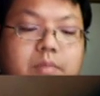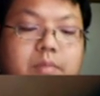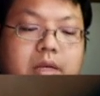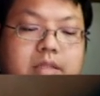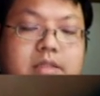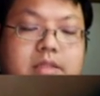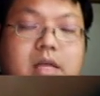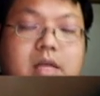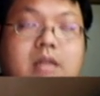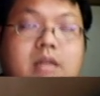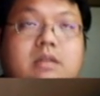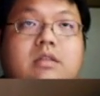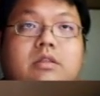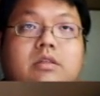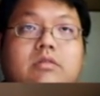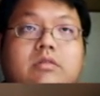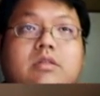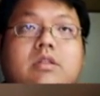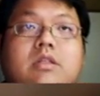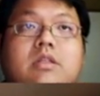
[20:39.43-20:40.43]
每三个
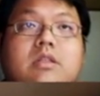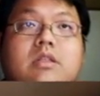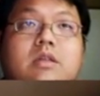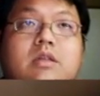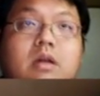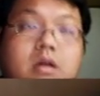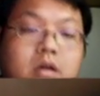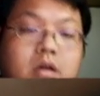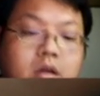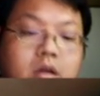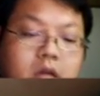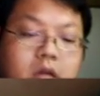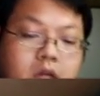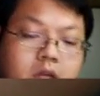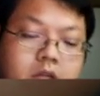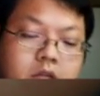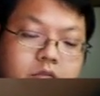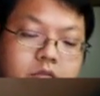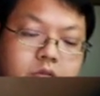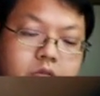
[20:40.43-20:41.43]
有一个哈，
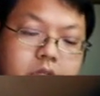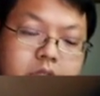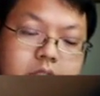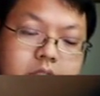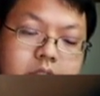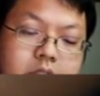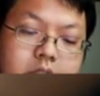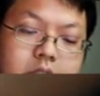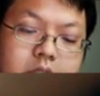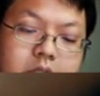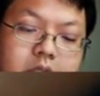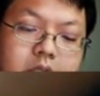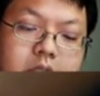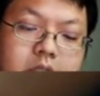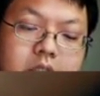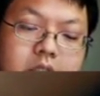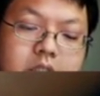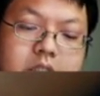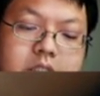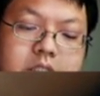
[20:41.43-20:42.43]
所以是这
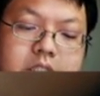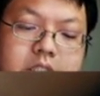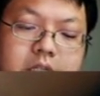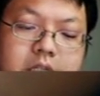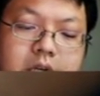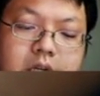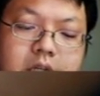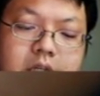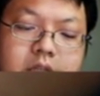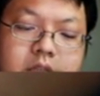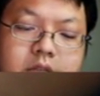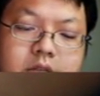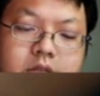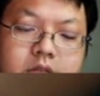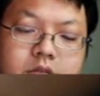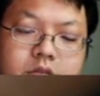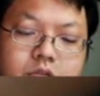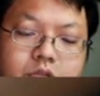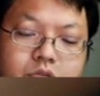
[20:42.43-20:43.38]
个一千